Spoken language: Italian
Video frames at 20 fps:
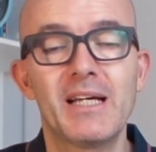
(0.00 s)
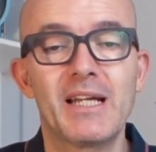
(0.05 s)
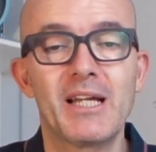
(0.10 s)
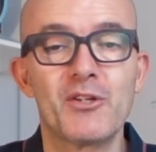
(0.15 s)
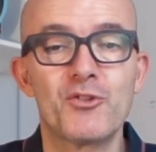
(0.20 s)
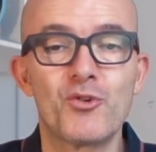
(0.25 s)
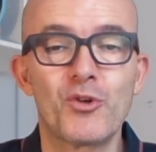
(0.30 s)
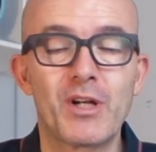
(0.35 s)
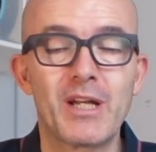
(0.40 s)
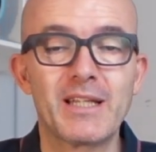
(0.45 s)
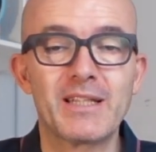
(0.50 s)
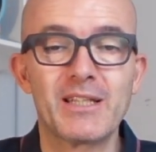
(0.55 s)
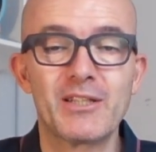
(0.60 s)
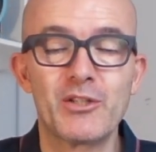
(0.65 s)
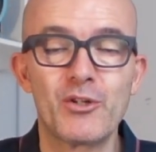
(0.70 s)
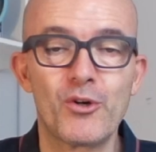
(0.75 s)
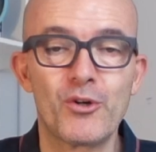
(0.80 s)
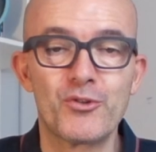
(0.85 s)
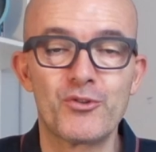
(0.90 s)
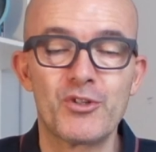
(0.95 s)
la giornata
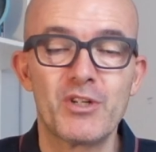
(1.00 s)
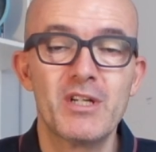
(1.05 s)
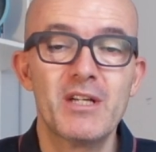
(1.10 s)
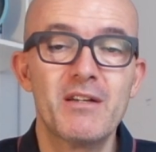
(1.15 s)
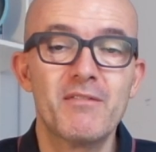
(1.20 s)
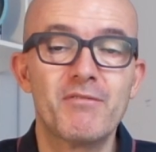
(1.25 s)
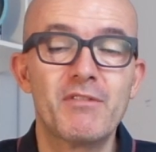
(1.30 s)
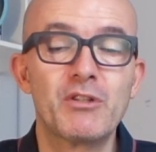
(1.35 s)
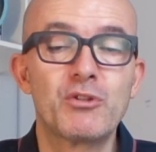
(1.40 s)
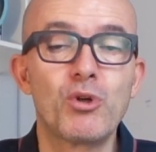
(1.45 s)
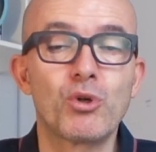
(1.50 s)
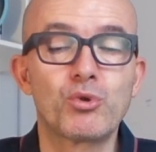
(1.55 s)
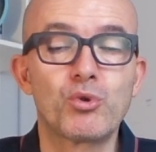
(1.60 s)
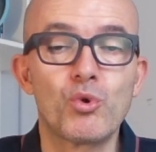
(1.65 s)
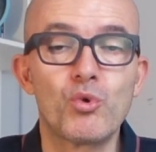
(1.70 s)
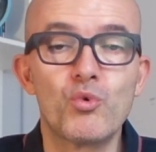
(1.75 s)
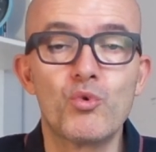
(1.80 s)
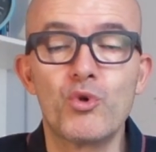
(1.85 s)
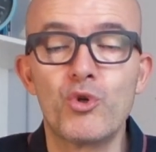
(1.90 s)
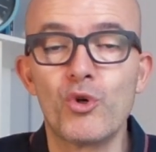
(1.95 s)
di oggi.
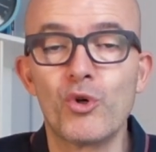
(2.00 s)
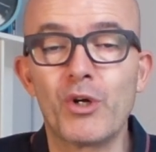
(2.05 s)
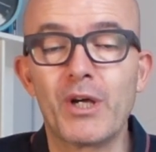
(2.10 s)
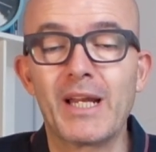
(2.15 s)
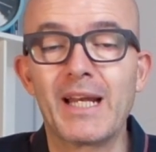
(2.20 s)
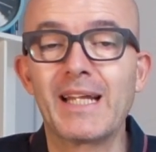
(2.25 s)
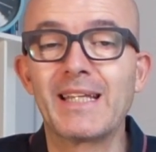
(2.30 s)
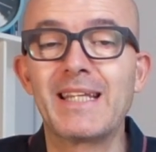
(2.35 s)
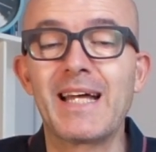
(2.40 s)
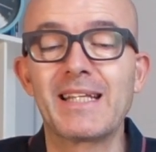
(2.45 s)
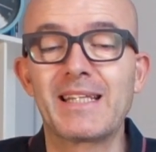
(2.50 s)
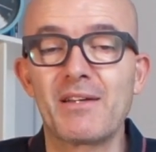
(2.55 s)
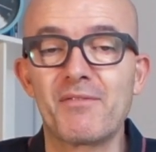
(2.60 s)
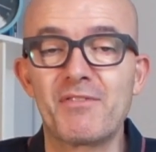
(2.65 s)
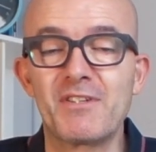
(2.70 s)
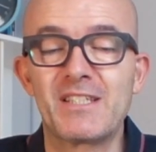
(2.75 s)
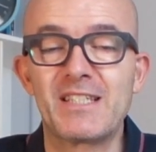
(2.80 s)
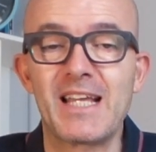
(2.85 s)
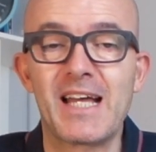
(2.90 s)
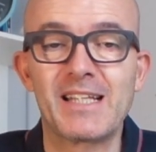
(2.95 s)
28 luglio è la data
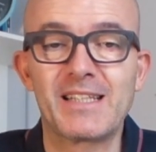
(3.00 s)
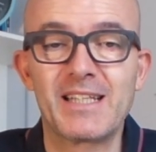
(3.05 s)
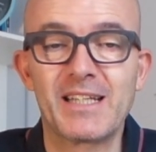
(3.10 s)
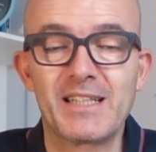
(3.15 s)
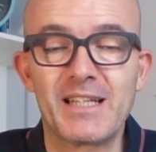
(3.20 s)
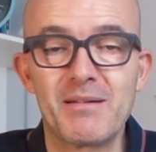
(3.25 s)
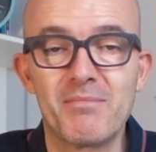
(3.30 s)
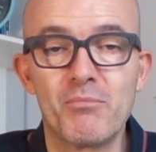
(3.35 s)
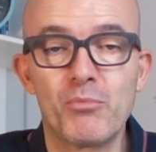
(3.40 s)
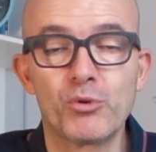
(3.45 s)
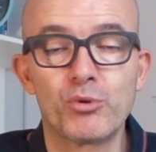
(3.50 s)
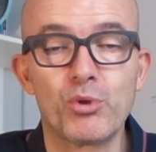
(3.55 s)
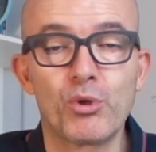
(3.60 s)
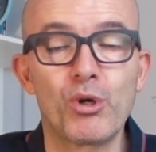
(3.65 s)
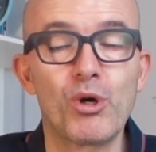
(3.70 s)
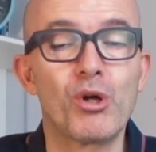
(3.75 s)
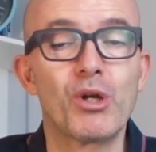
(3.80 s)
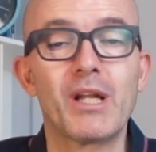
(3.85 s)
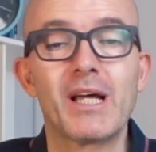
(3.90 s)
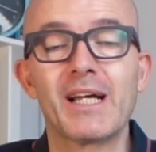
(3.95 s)
fissata da
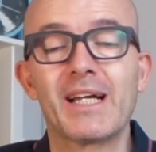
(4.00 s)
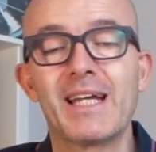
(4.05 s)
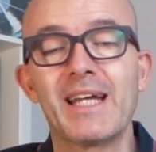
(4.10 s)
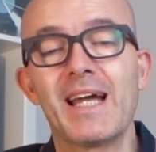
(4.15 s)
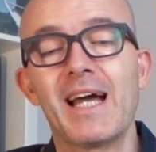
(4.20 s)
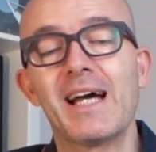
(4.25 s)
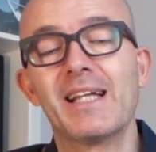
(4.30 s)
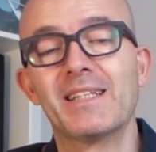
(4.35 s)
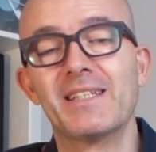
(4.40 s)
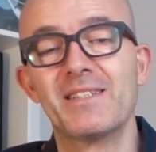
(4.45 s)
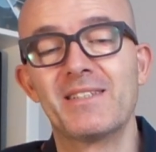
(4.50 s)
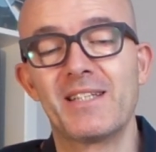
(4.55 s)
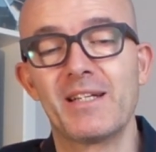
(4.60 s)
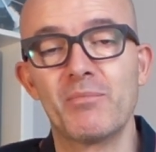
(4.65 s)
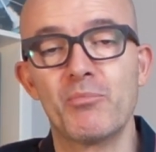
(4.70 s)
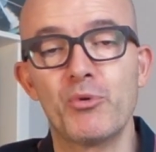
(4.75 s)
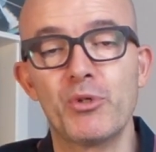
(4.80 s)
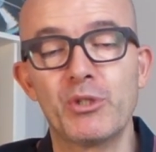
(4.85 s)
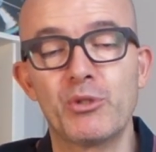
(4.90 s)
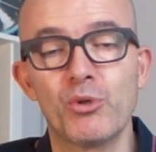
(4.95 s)
Motorola che ha
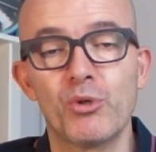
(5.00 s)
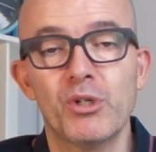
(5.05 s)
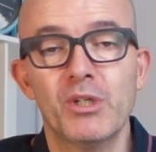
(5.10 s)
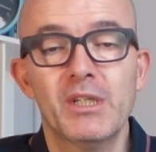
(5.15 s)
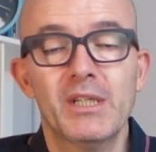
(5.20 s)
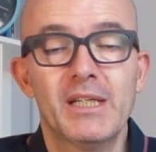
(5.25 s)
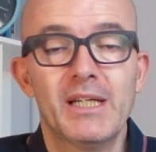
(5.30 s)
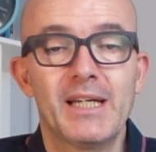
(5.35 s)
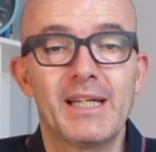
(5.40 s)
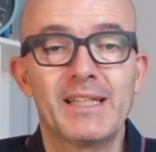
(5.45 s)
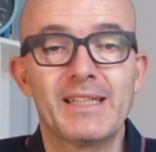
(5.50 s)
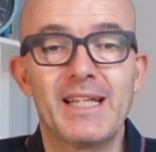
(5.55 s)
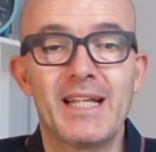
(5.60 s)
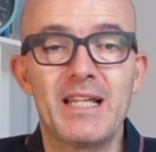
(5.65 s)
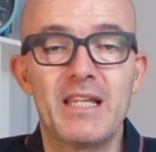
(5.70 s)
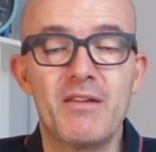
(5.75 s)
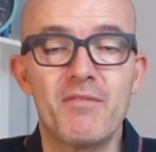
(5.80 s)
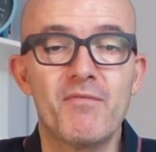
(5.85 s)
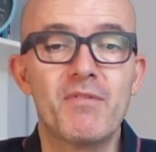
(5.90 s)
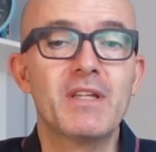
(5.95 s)
distribuito eh,
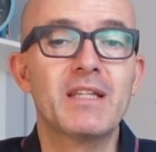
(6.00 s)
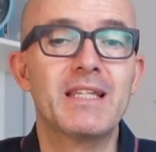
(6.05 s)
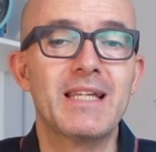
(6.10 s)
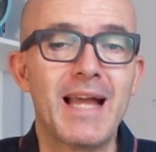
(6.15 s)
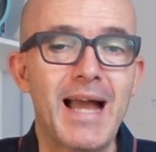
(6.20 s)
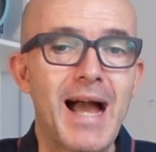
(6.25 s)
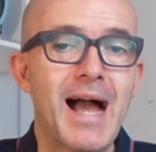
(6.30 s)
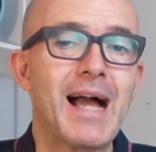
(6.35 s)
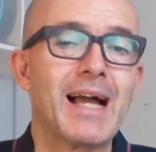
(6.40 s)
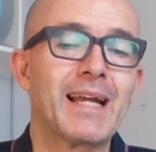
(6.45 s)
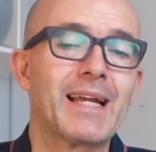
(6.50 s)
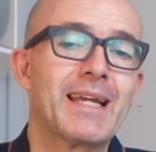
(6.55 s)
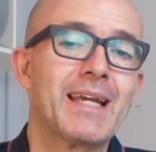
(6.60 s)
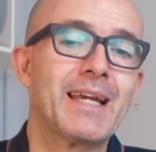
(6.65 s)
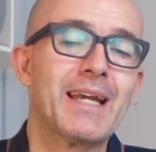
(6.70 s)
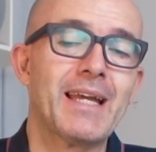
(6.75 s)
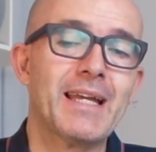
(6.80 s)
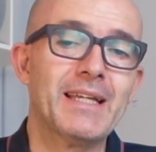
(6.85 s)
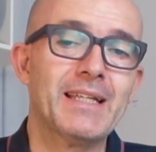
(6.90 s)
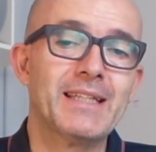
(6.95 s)
degli inviti anche
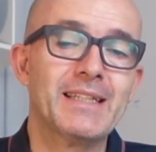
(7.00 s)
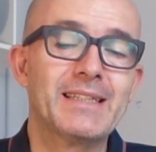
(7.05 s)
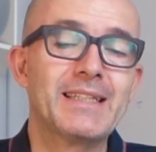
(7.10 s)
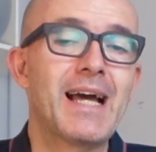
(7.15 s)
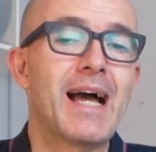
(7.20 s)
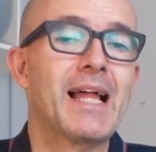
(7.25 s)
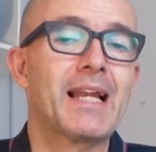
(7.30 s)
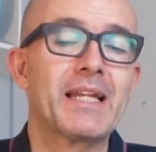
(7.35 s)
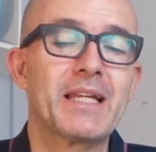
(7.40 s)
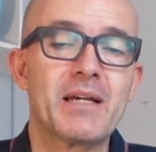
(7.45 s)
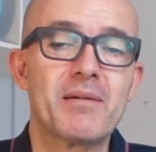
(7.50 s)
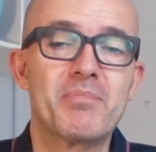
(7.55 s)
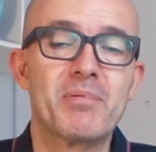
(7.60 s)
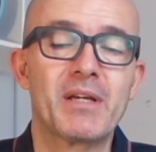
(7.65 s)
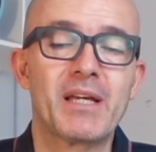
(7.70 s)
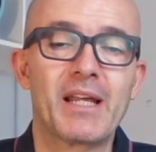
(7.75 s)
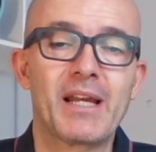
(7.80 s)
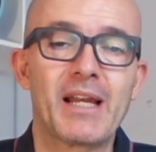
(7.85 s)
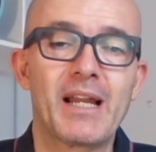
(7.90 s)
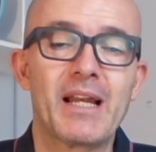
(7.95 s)
in Italia
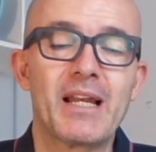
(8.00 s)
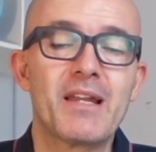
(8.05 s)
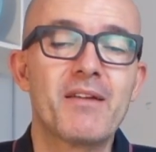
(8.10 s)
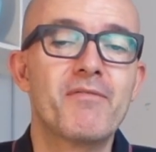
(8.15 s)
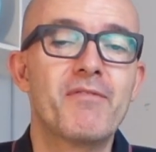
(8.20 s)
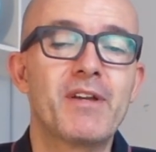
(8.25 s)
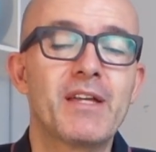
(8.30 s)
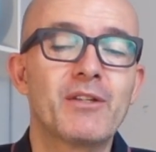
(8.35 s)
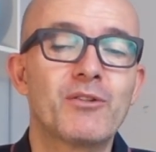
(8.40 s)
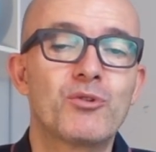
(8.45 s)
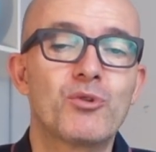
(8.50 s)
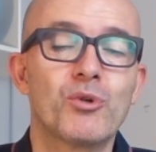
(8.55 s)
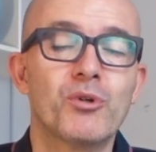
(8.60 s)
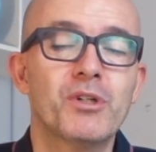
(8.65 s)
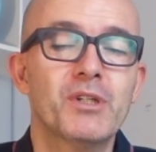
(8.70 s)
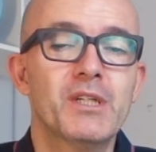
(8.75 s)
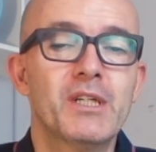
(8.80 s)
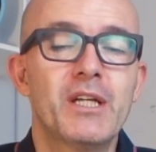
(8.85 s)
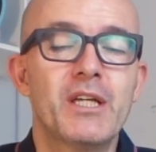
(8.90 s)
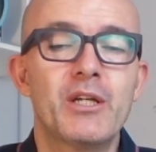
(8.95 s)
per
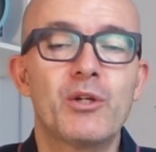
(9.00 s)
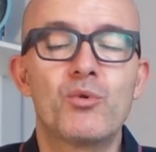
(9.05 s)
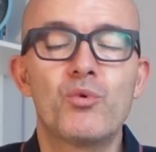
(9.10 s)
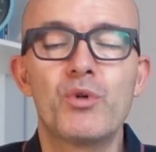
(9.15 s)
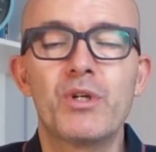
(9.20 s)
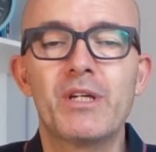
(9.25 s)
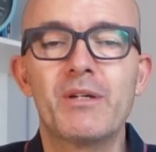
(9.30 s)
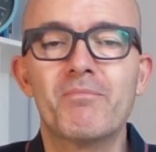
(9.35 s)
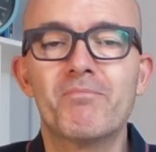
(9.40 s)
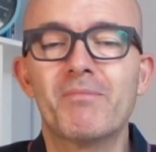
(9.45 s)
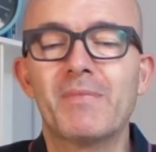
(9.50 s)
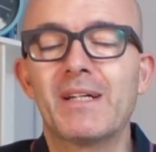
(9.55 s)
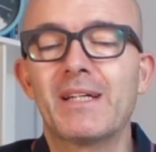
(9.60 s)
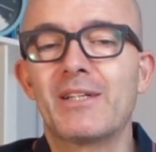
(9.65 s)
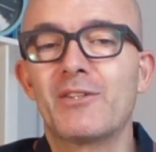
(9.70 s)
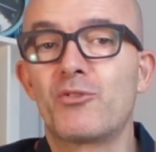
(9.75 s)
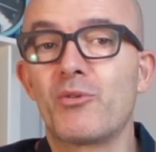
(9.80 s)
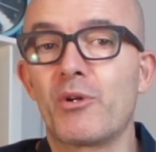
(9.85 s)
l'evento in cui insomma,